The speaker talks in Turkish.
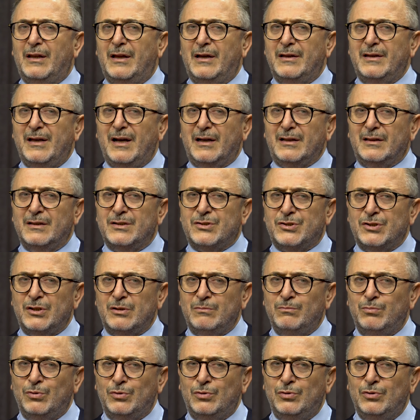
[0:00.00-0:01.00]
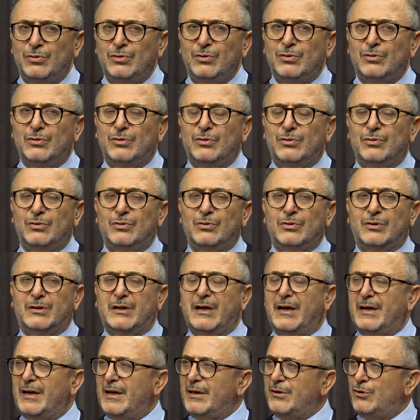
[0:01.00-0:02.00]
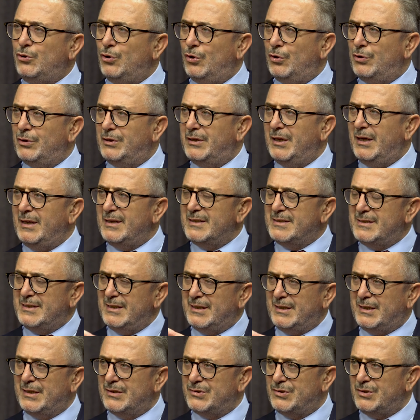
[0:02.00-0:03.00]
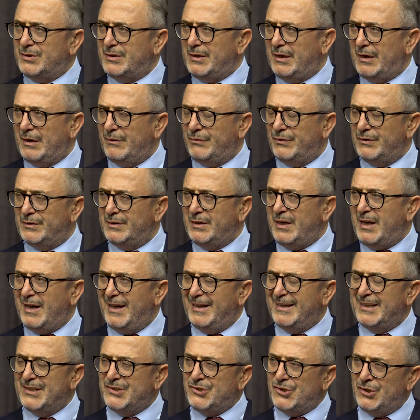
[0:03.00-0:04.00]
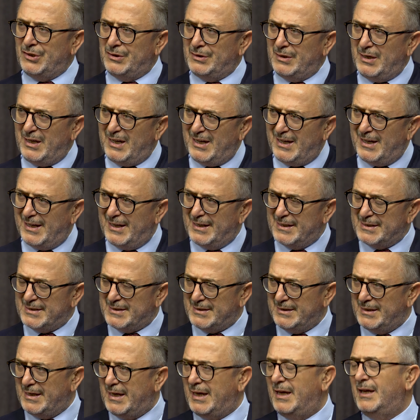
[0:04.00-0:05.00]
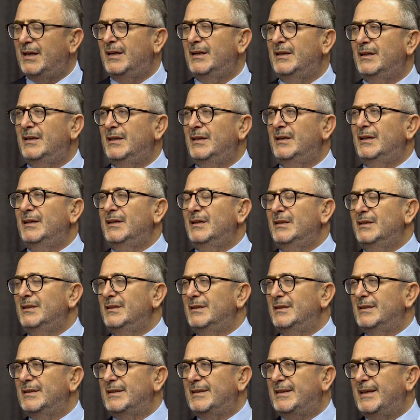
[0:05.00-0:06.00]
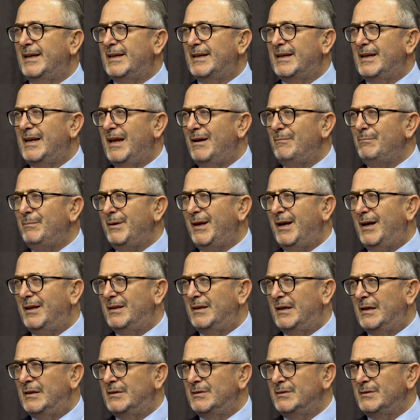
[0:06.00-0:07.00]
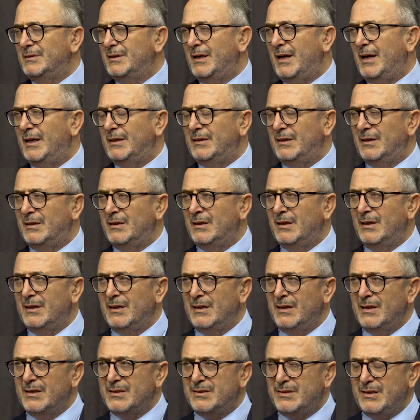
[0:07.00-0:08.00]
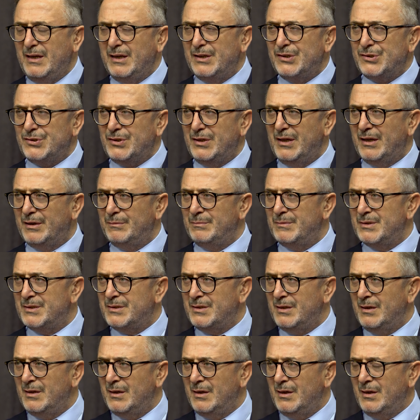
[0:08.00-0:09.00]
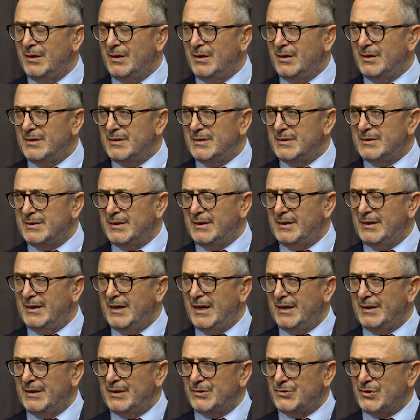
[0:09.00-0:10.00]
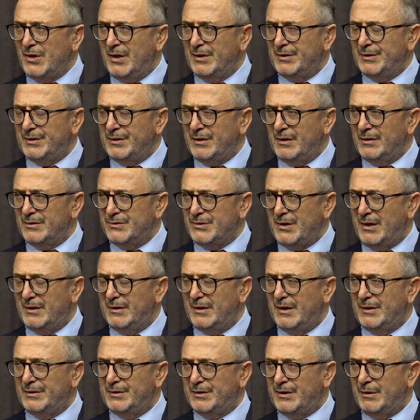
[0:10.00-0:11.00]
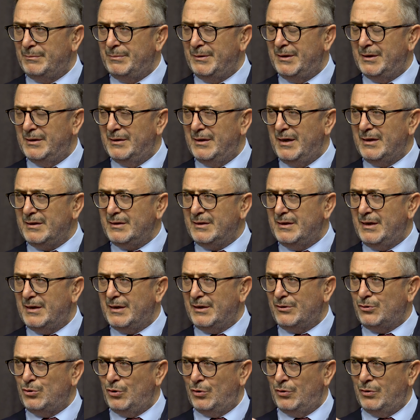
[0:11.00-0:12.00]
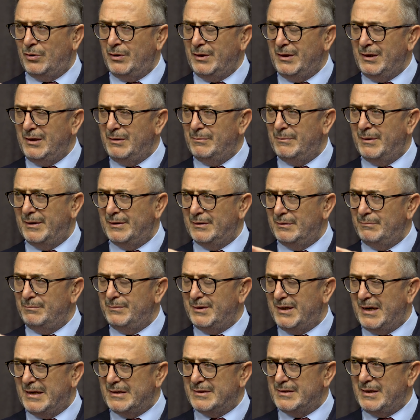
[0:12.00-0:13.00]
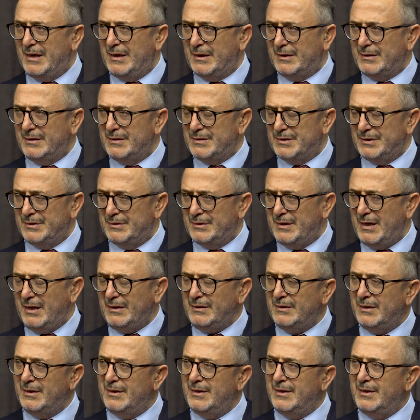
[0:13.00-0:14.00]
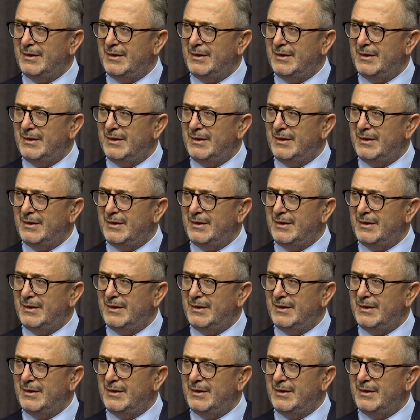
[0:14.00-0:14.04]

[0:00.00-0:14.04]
alan yaklaşık bugün e, Karaköy'de Sirkeci tarafında Haliç'in ağzına e, gerilen bir alan. Yani seyircilerimiz zihinlerinde canlandırabilirler. Karaköy limanının biraz arkasından